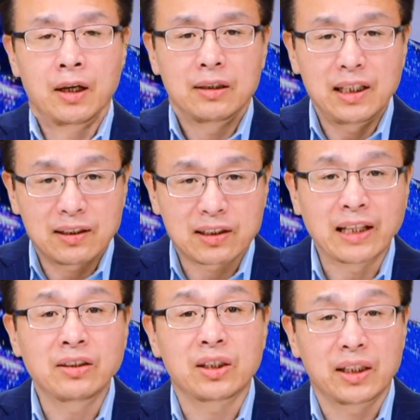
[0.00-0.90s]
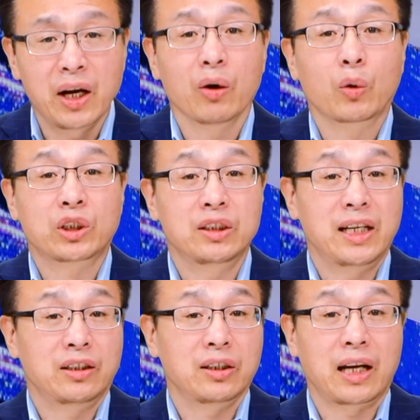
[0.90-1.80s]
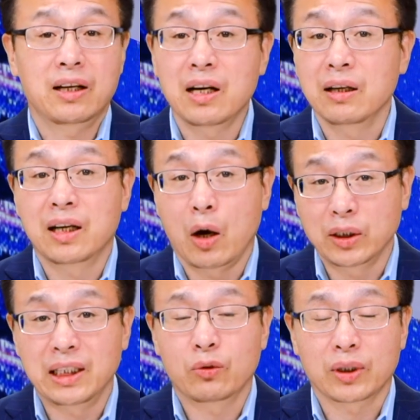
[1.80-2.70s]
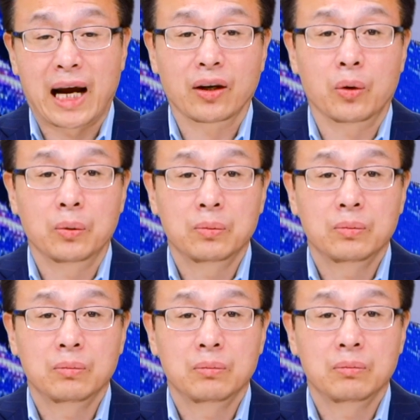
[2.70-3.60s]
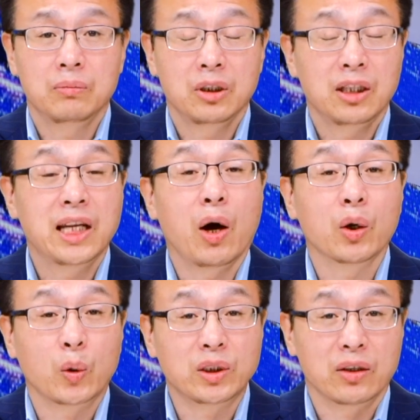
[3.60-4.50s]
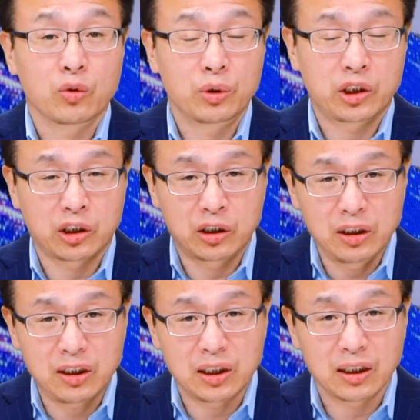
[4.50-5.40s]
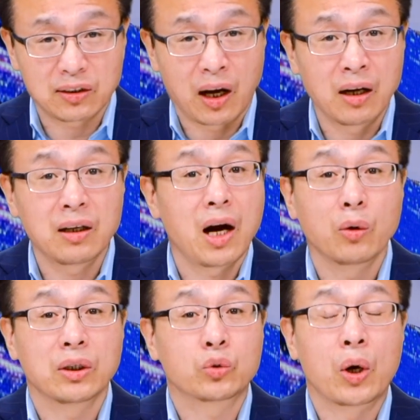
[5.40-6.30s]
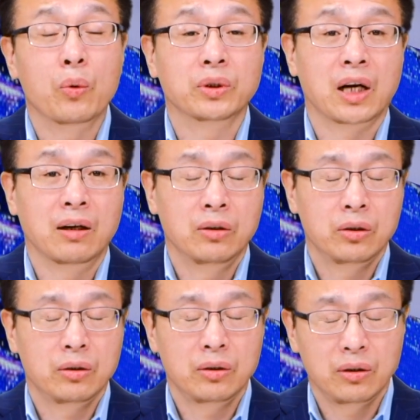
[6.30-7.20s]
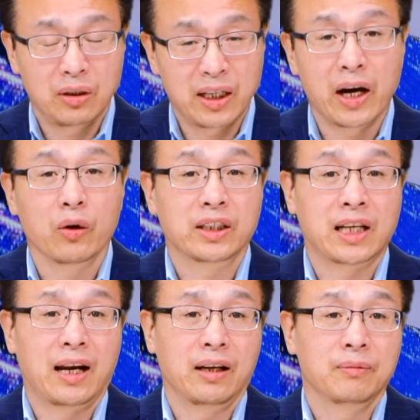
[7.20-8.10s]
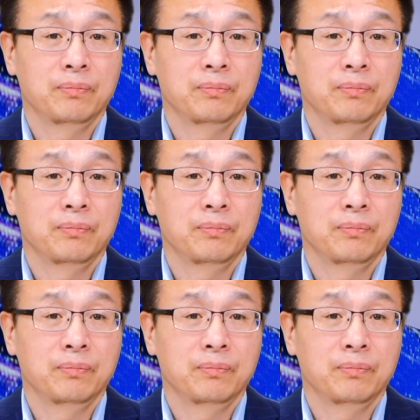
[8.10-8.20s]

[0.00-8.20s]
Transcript: 第三起跳楼事件是在更高的一座大楼，跳楼者从十几层高的窗户上跳了下来。